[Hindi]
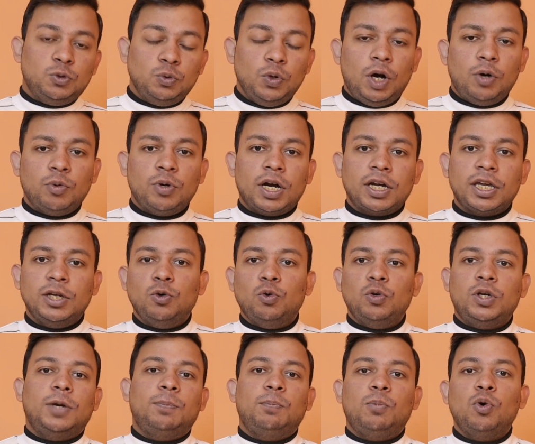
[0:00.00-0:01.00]
सुना होगा कि
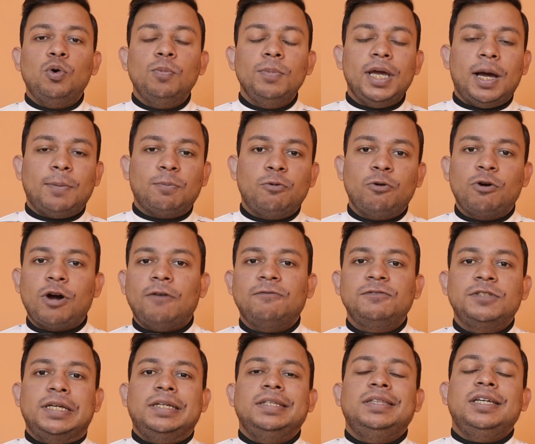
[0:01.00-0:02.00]
नोटेड प्रो में आपको
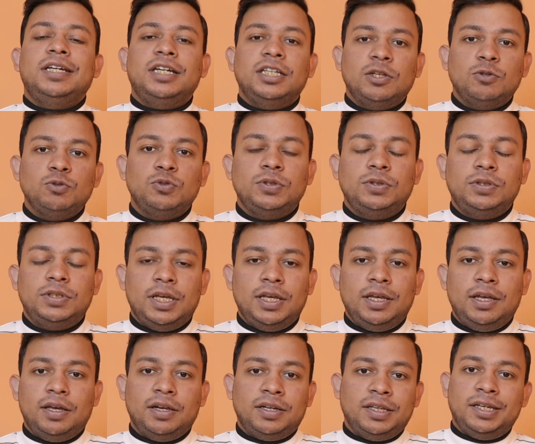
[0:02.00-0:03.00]
काफ़ी सारी दिक्कतें उससे
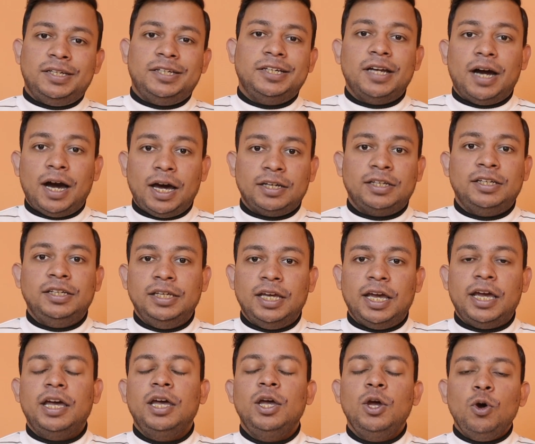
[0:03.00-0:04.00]
रिलेटेड आ रही
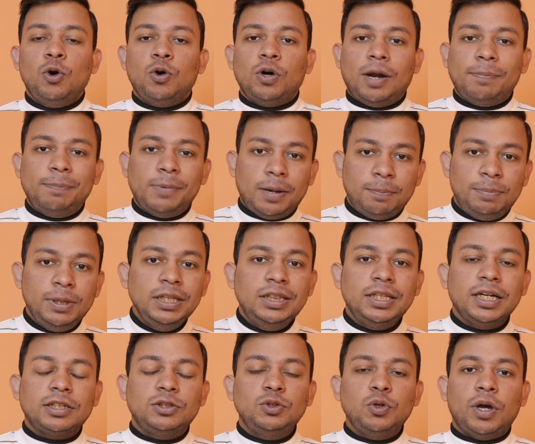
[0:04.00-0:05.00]
हैं और आप अभी
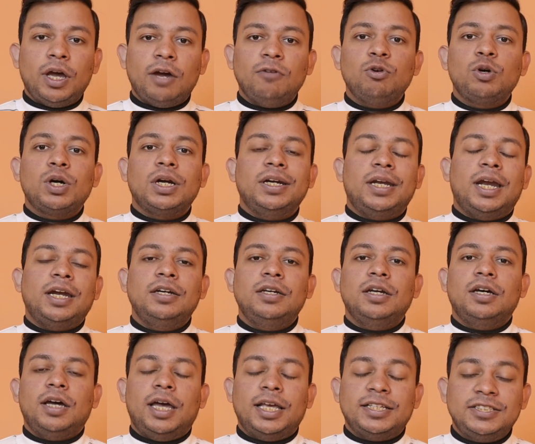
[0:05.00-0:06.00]
तक जो है वो
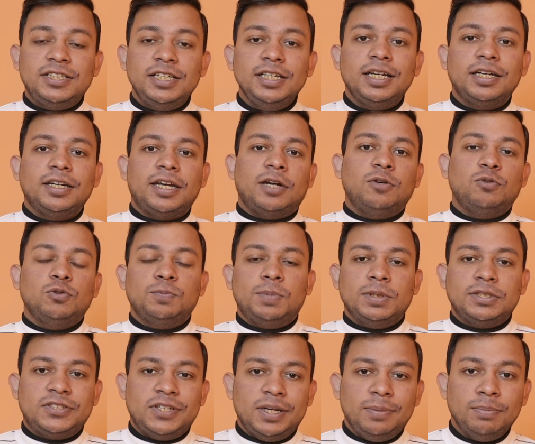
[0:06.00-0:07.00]
कंटेंट एच कंटेंट उस
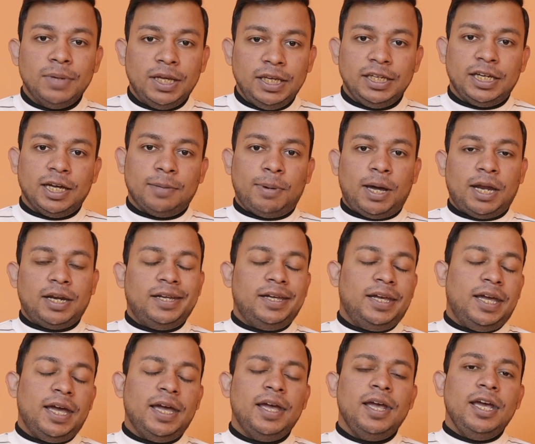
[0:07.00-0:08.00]
पर स्ट्रीम नहीं कर पा रहे
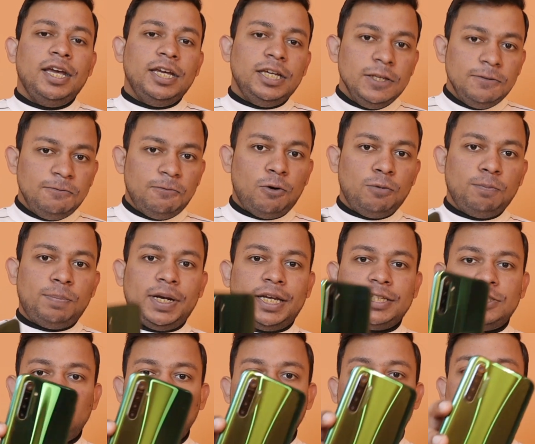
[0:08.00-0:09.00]
हैं इस फोन पर
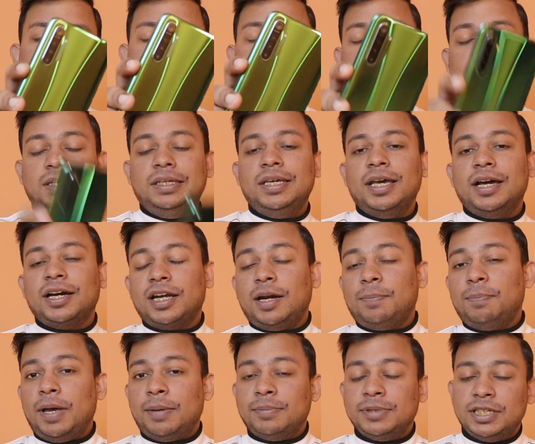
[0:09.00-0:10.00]
ऐसी कोई दिक्कत नहीं है अगर
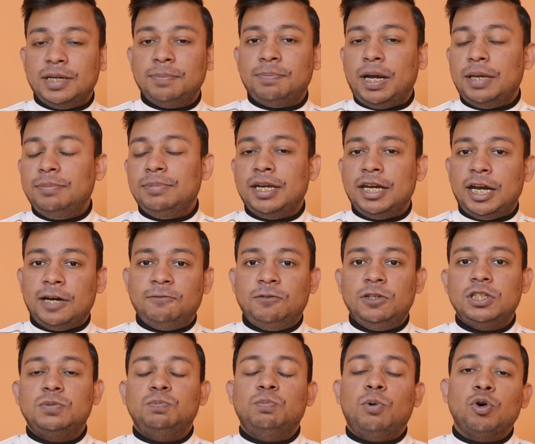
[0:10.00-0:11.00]
आप अमेजन प्राइम या
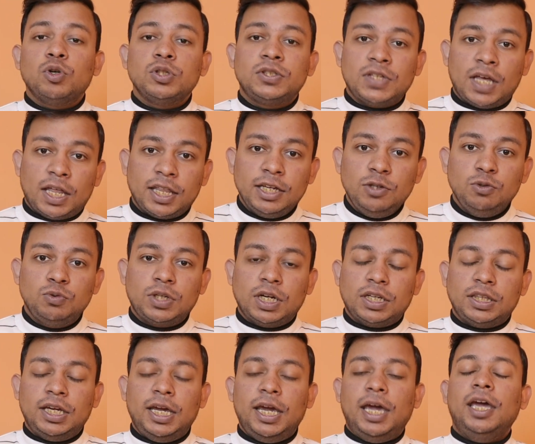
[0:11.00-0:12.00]
नेटफ्लिक्स बहुत ज़्यादा यूज़
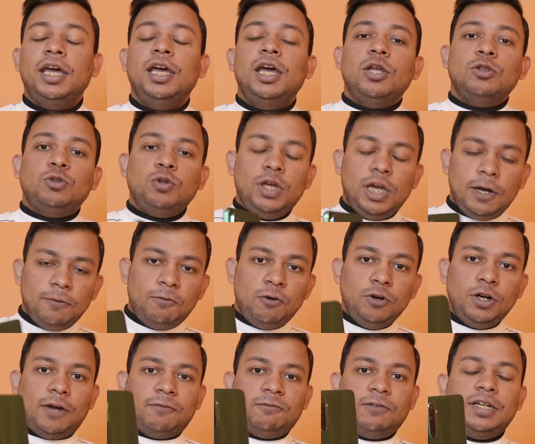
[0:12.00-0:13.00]
करते हैं तो ये
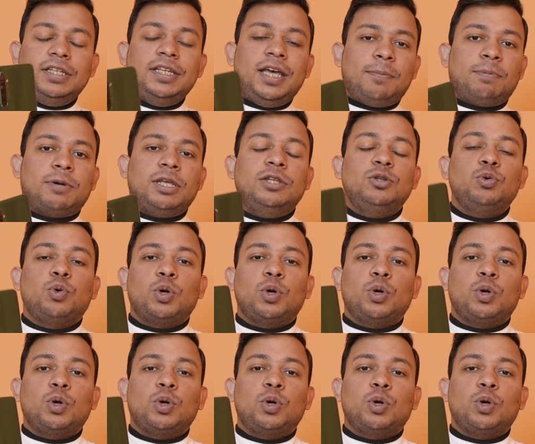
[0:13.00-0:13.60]
फोन डेफिनेटली भी आपके लिए